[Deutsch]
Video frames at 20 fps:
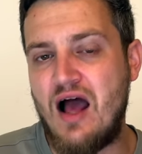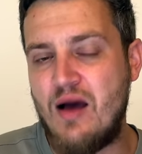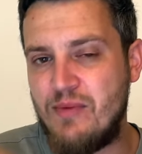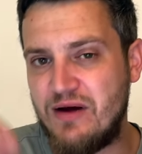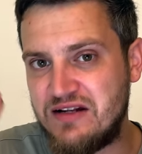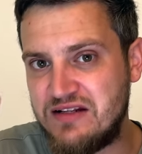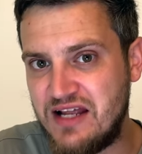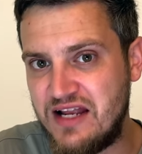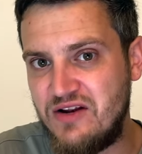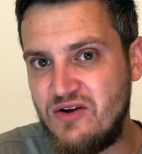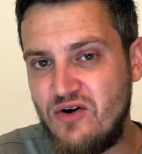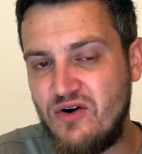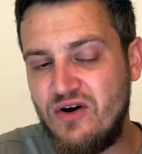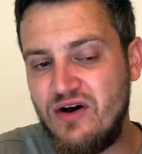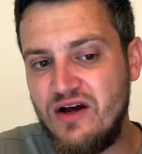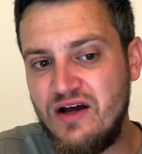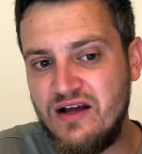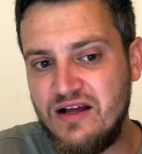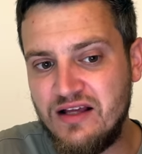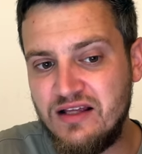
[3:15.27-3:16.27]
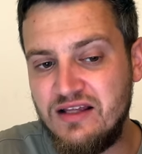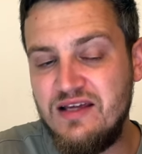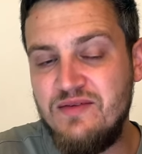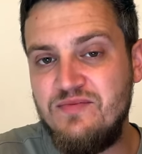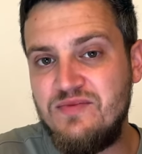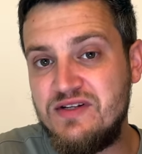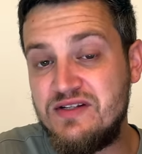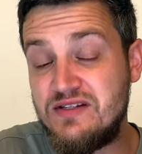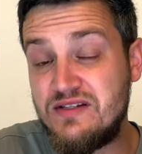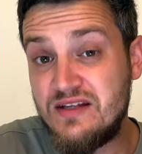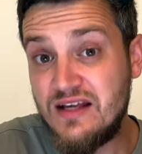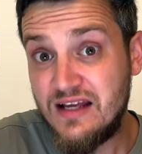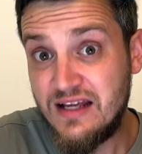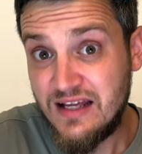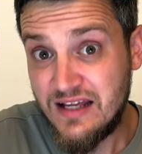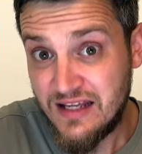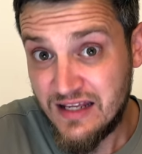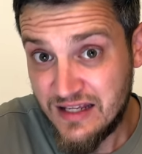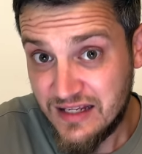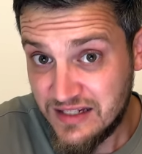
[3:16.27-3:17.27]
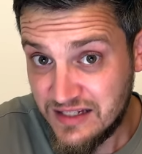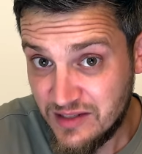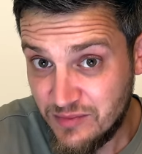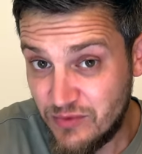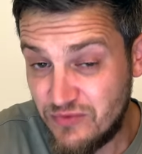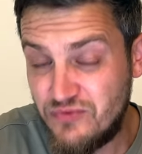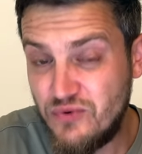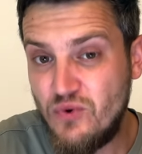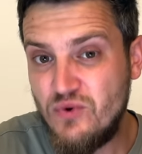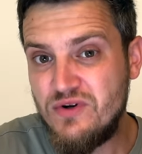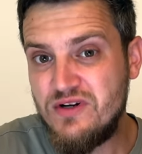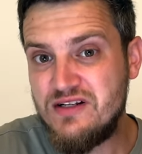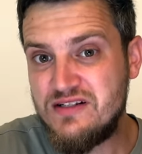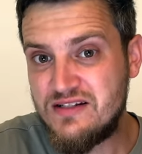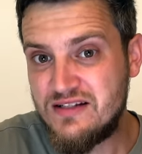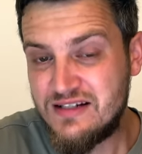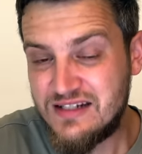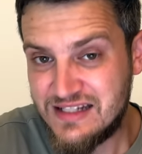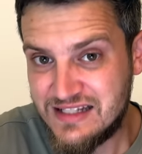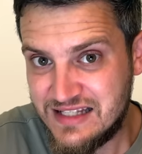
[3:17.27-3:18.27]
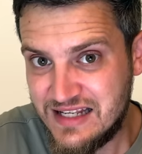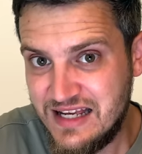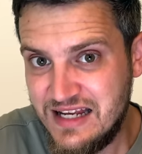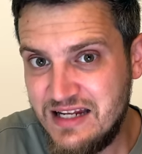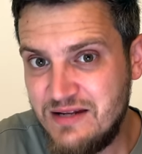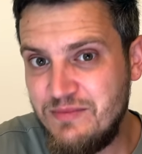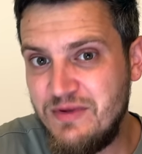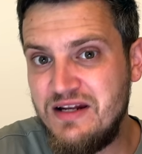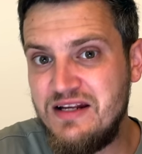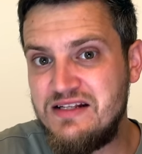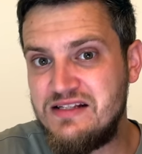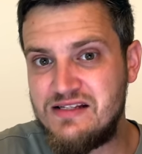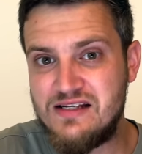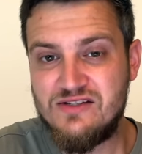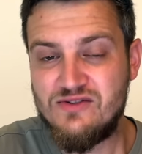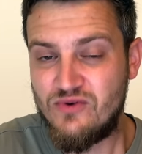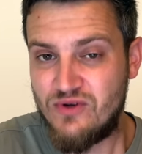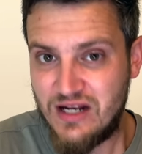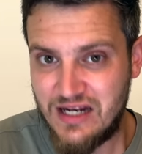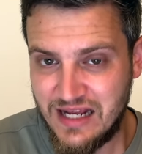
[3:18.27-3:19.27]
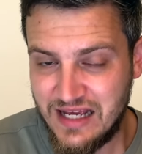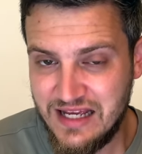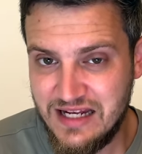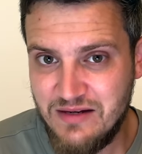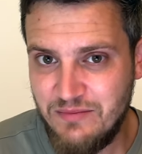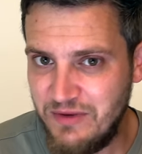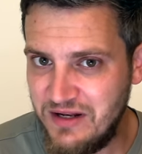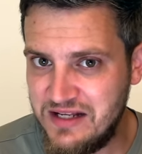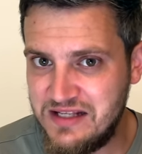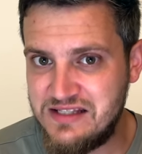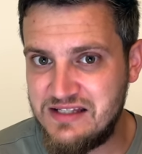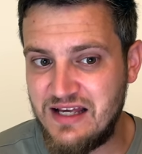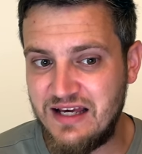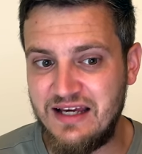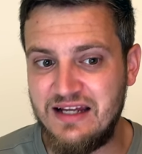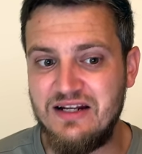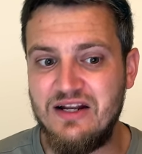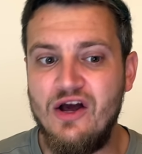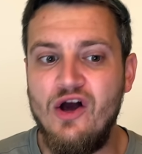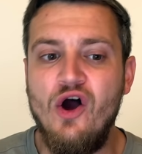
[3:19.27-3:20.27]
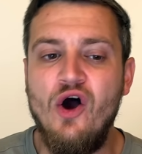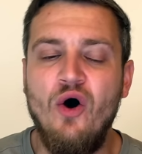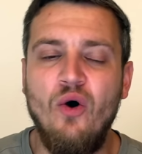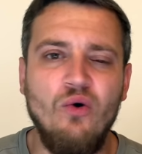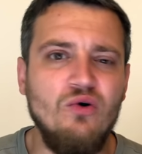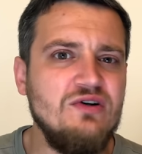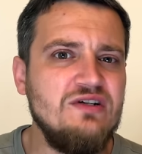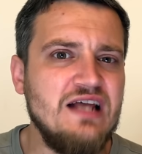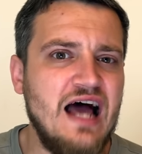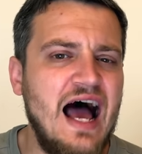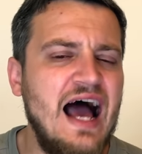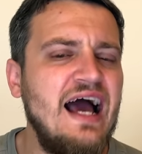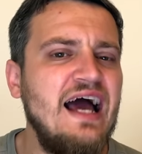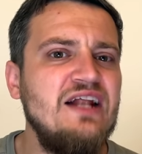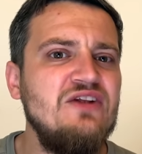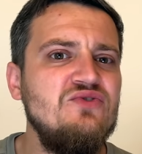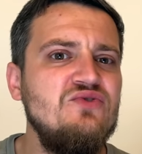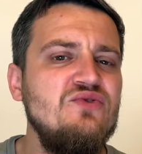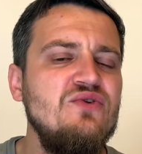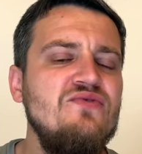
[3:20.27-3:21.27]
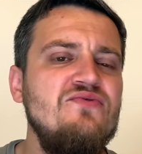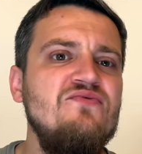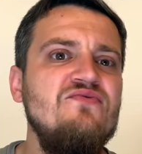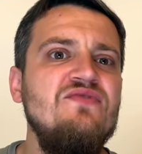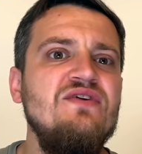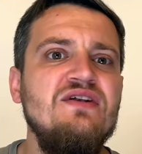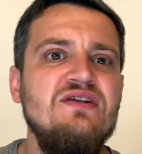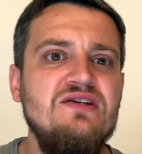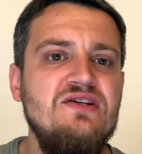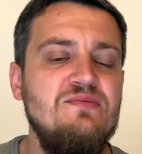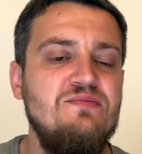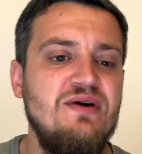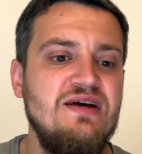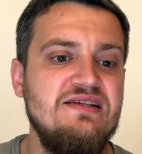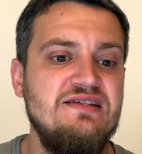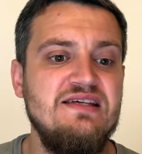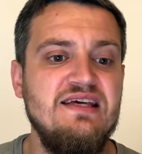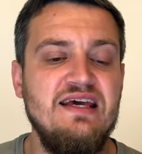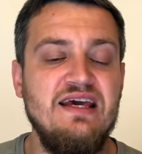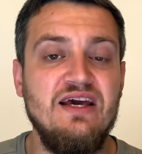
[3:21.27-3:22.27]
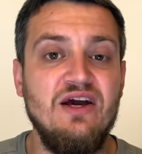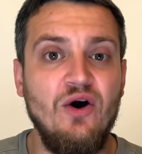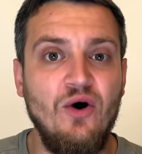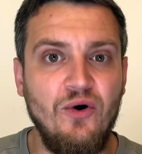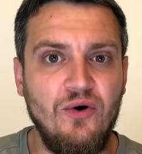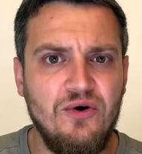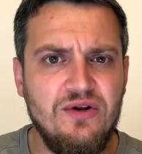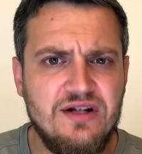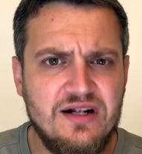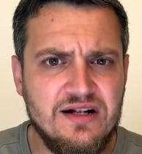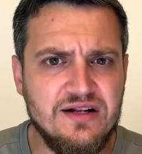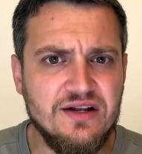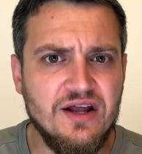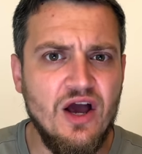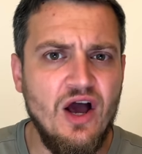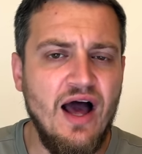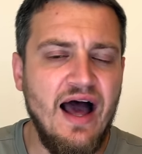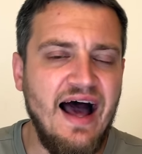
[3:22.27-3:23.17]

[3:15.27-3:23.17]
Aber dennoch gibt es die Befugnisse des Innenministers oder der Innenministerin und daran dürfen wir nicht per se rütteln.